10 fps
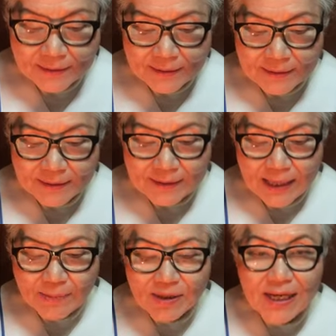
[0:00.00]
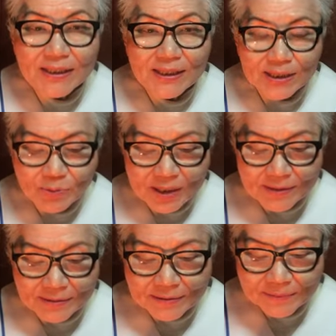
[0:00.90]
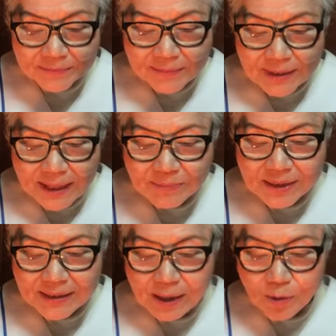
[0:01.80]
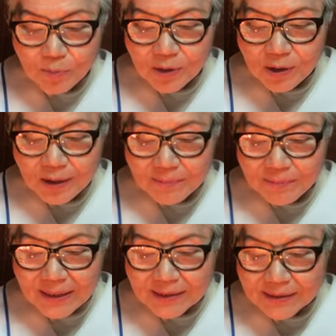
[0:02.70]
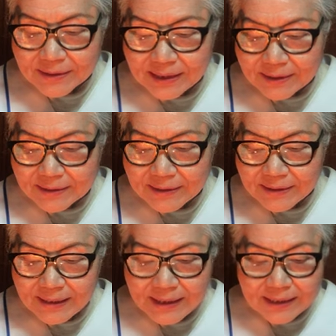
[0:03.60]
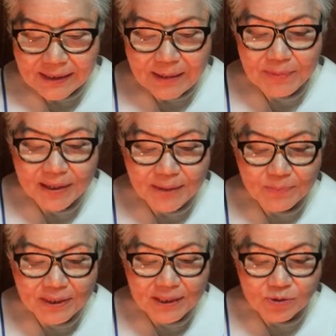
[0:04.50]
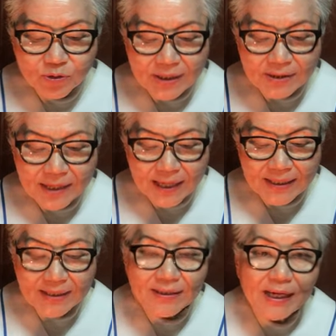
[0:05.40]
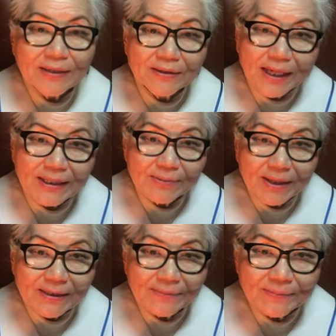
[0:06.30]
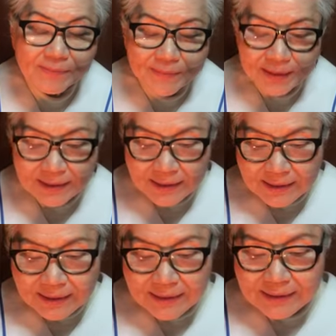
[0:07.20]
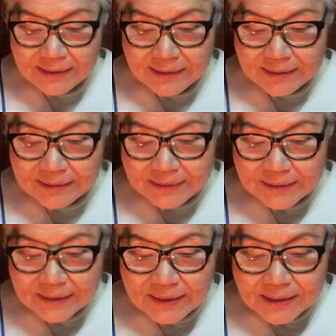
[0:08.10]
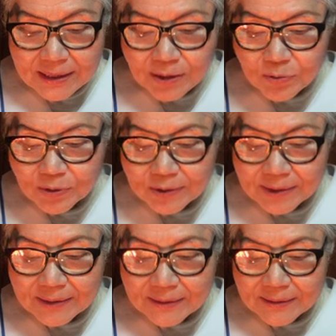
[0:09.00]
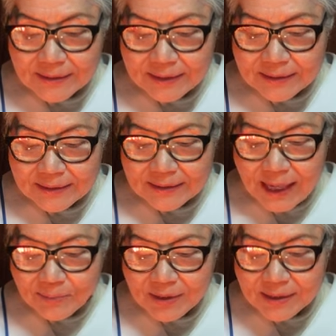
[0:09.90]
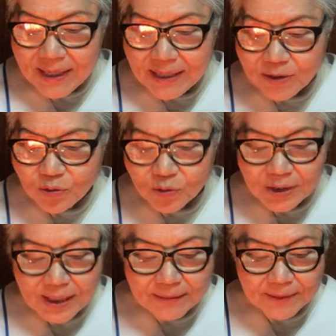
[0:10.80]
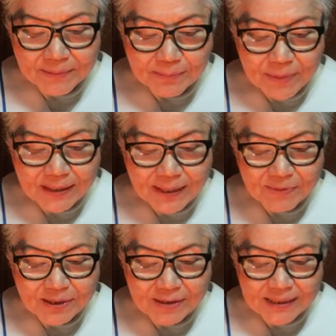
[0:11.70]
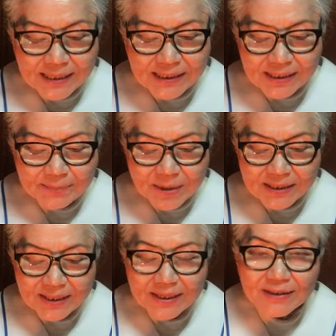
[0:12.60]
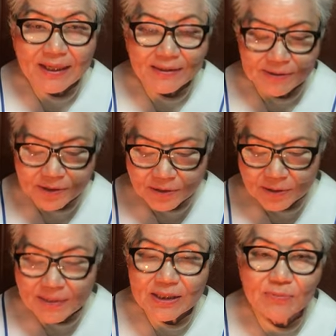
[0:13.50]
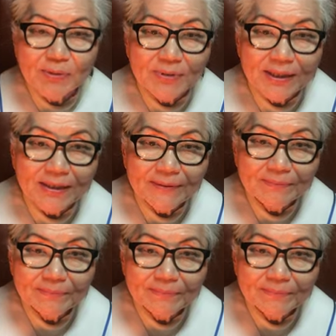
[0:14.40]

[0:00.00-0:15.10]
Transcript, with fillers: 어, 남을 해치기 위해서 함정이나 올무를 파는 자는 남에게 피를 주기 위해서 악행을 하는 것 같지만 어, 결국은 어, 남을 해를 주기 위한 판함정은 자신이 빠지게 된다는 성경 말씀입니다.